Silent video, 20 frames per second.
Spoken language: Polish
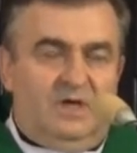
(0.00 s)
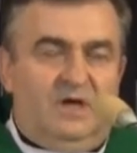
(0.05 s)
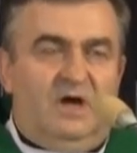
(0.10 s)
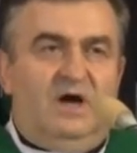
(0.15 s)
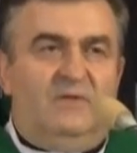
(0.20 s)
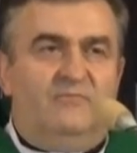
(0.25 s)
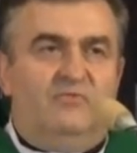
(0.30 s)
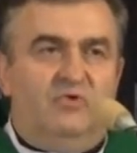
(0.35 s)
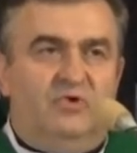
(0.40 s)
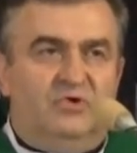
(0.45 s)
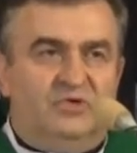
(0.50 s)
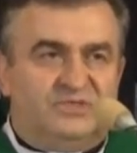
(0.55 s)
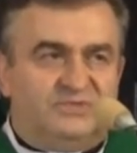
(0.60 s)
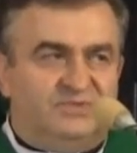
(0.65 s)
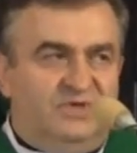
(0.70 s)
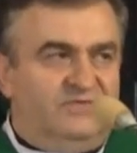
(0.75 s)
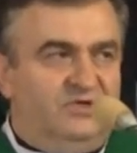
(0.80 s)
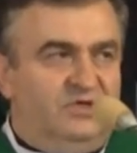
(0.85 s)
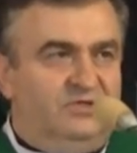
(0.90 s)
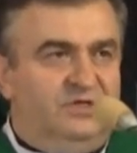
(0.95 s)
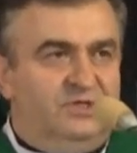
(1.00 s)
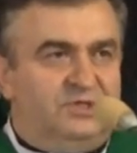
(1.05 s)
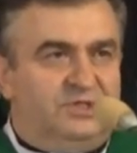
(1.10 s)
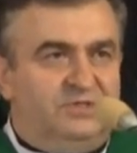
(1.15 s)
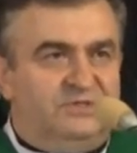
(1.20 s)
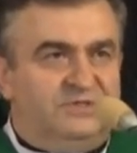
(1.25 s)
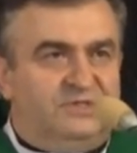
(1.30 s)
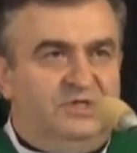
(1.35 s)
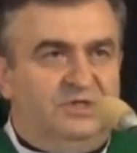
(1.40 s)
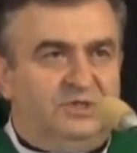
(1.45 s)
A błogosławiony
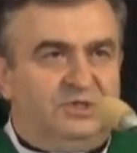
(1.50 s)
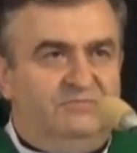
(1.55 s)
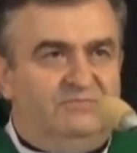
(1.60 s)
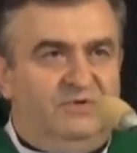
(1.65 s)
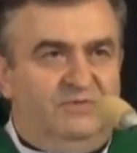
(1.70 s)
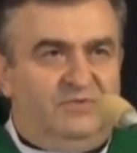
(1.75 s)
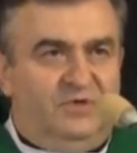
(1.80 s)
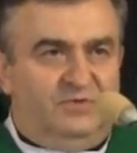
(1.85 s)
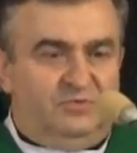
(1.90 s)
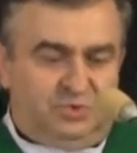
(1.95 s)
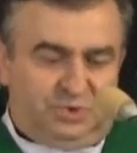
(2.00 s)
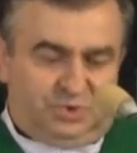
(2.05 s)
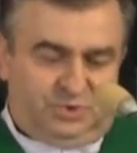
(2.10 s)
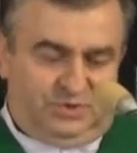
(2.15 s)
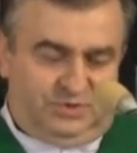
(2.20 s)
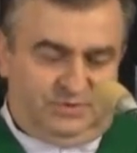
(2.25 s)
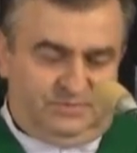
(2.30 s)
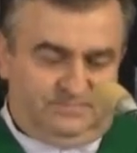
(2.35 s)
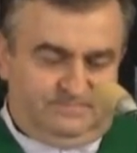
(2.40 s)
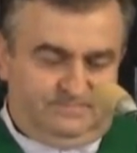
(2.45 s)
ksiądz Jerzy Popiełuszko,